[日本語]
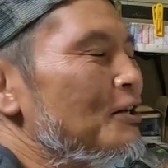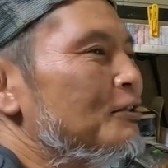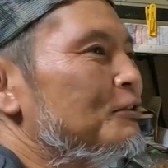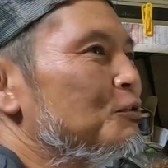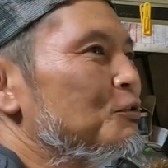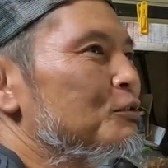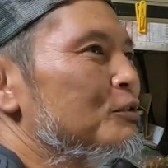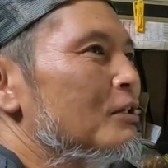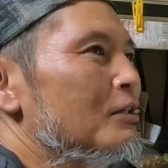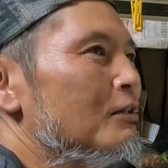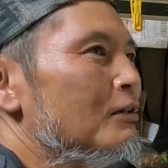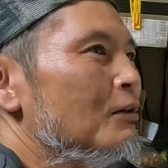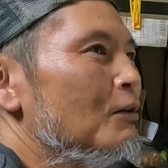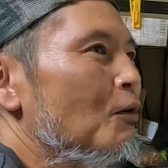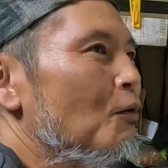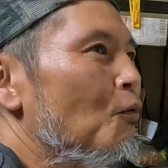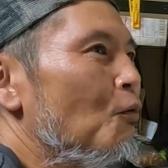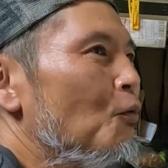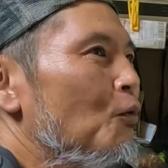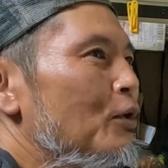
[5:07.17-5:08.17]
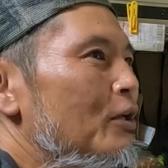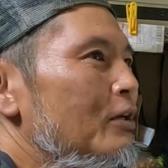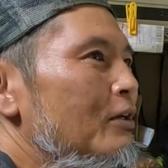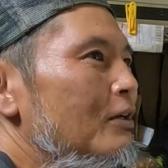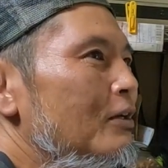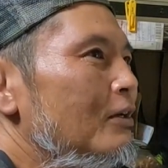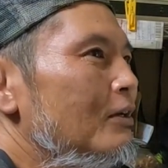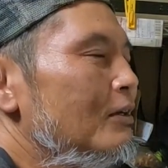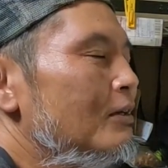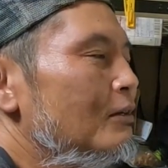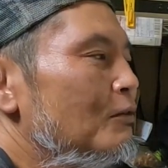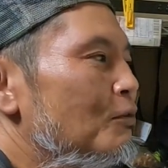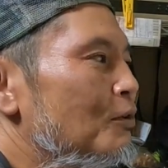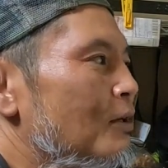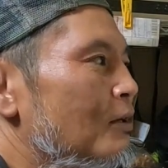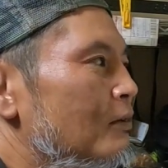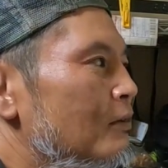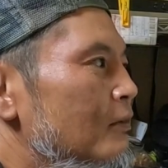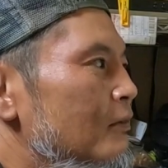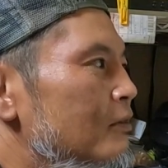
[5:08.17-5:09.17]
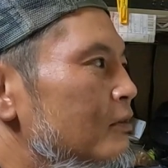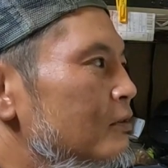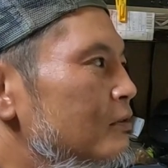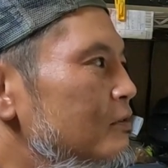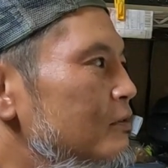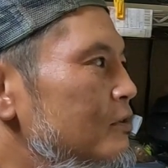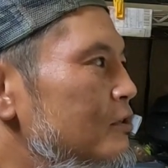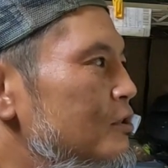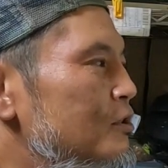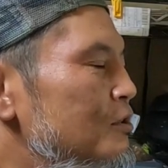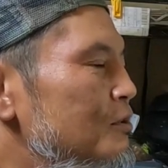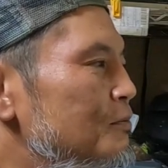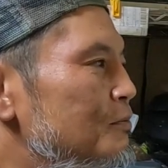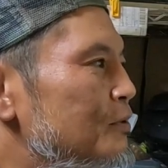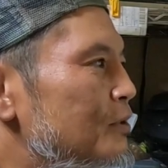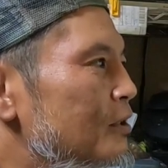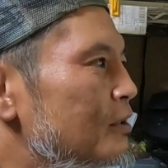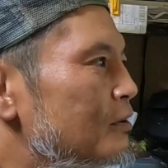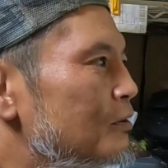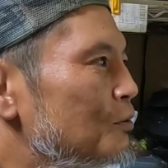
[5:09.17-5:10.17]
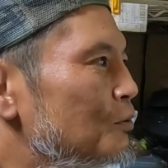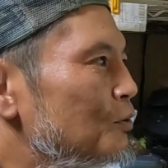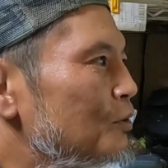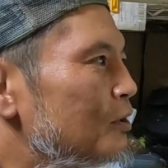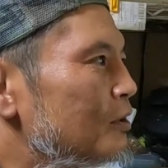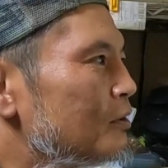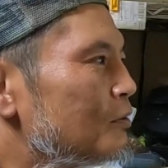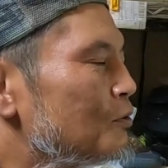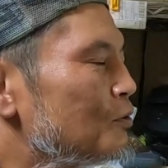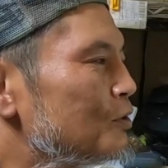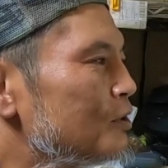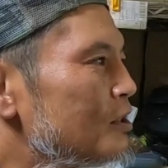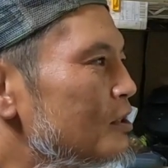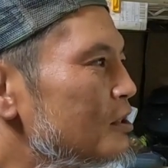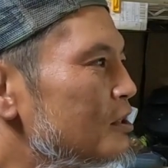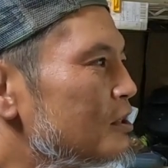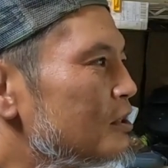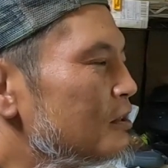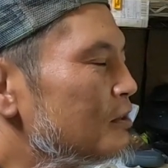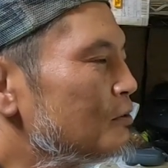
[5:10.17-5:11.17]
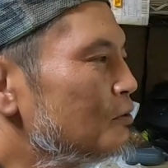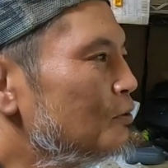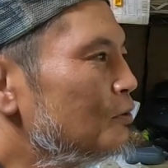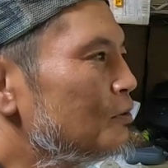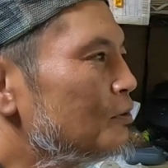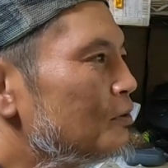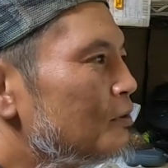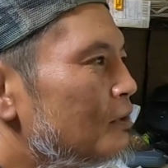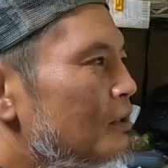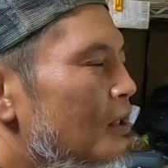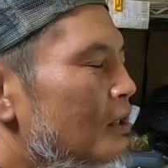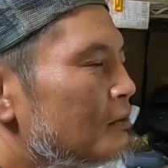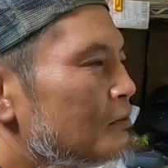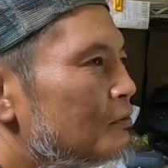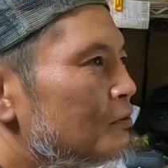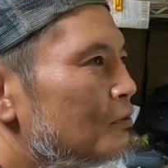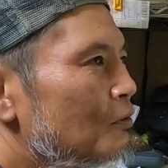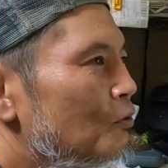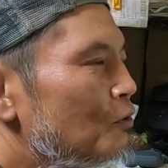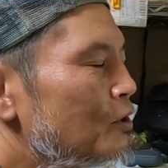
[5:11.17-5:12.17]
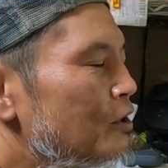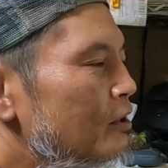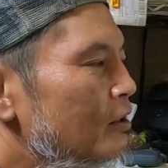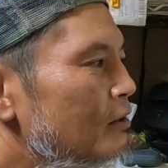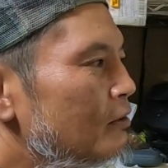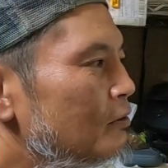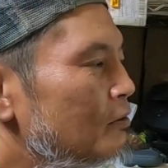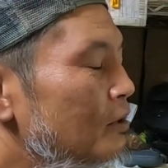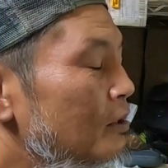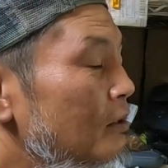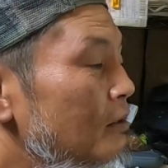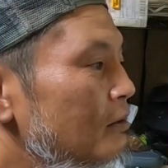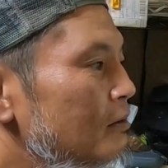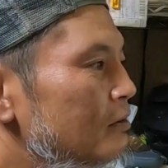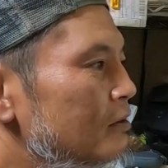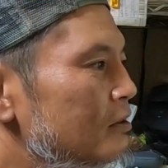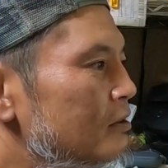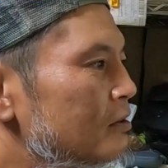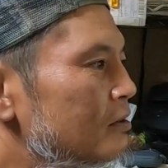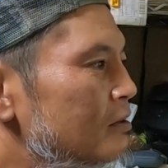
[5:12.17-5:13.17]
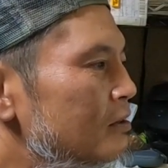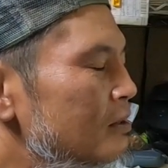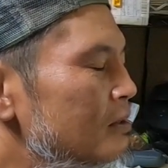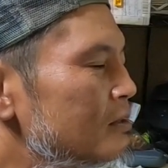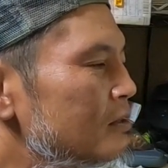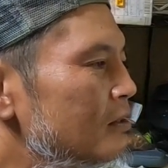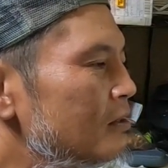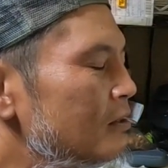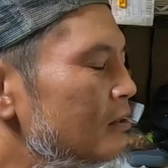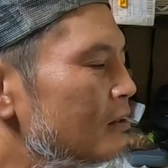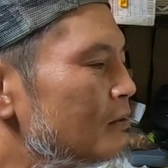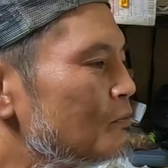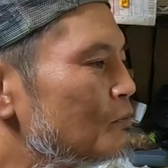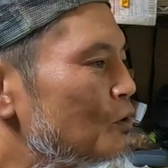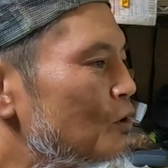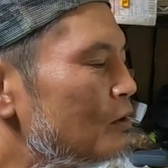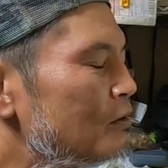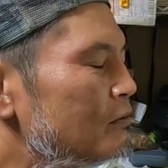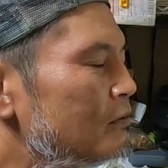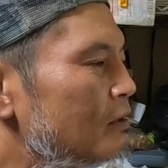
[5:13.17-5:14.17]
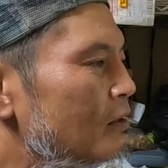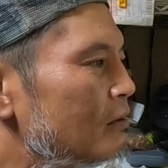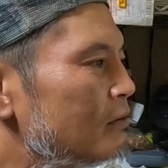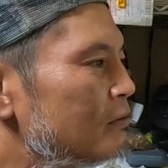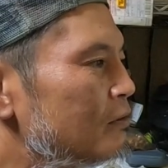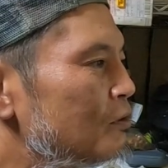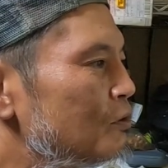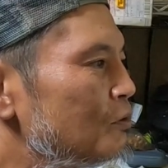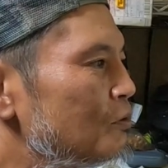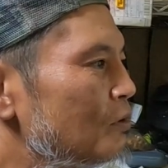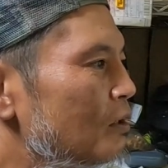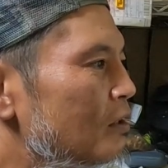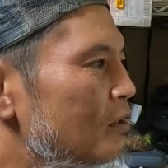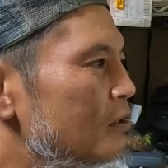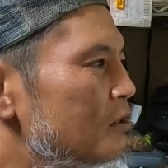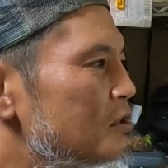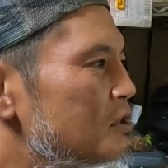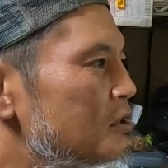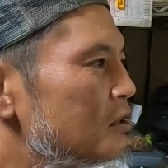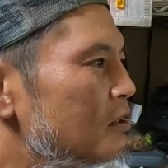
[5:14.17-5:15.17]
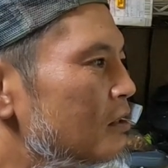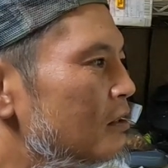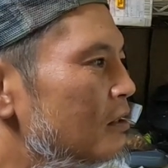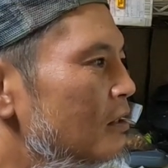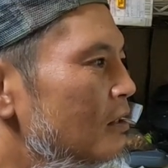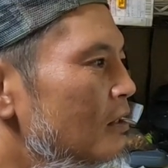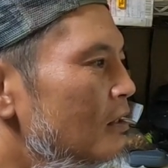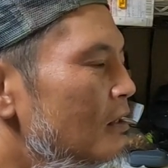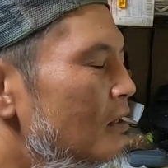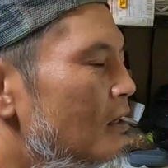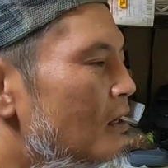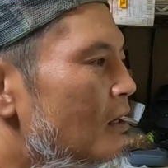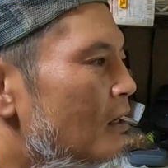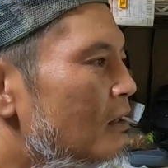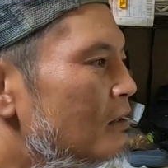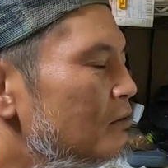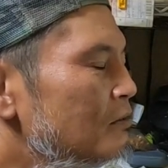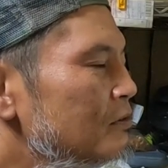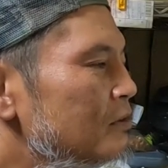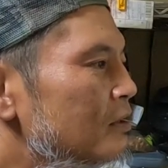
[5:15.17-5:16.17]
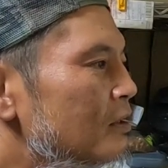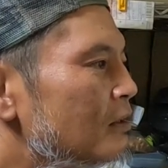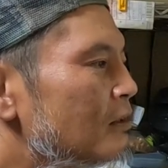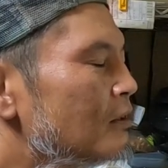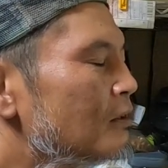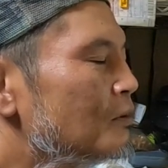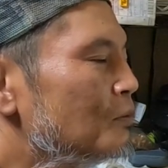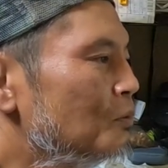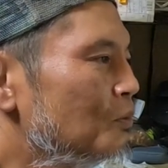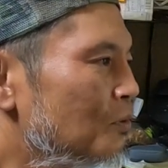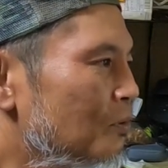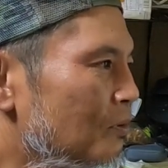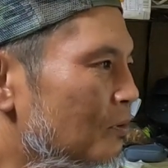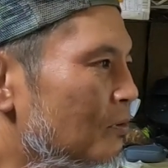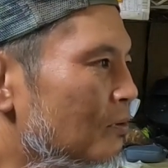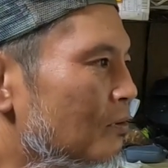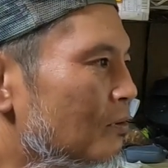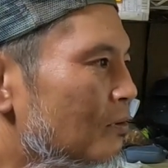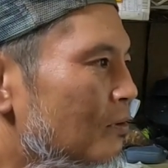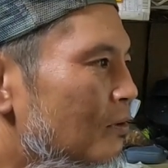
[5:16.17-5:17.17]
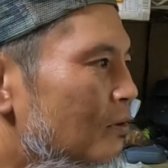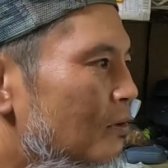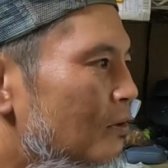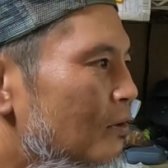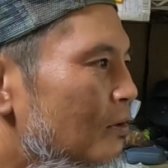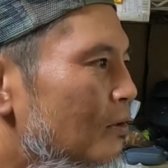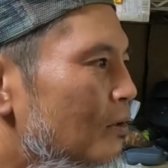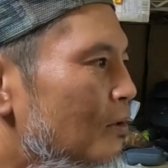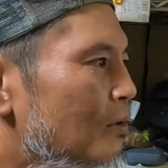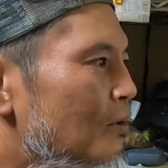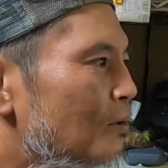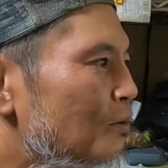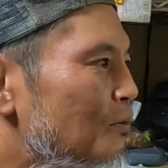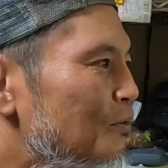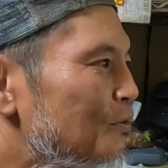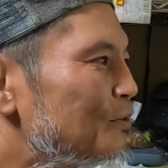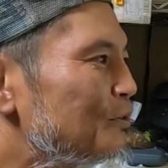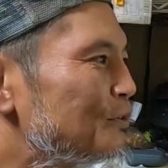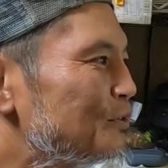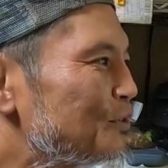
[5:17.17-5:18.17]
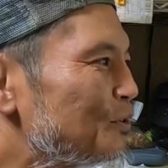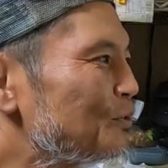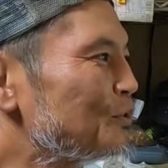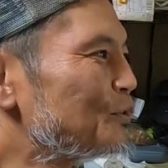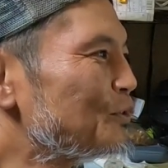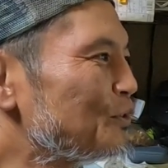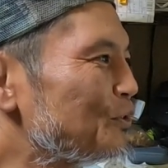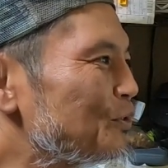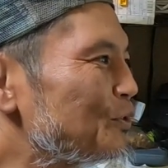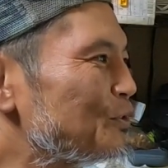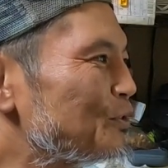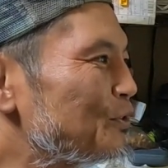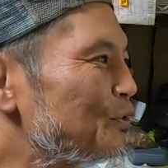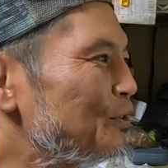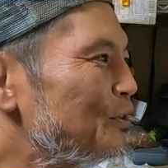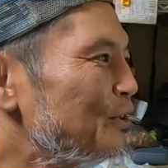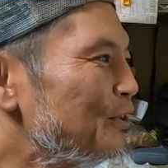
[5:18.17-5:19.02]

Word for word: えっとさ、はいはい、俺ほら YouTube で動画で小三振を、うん、あの沖縄のね、うん、リスナーさんからもらったっていう話があるんやけど、ありますねうんそうそうそうそう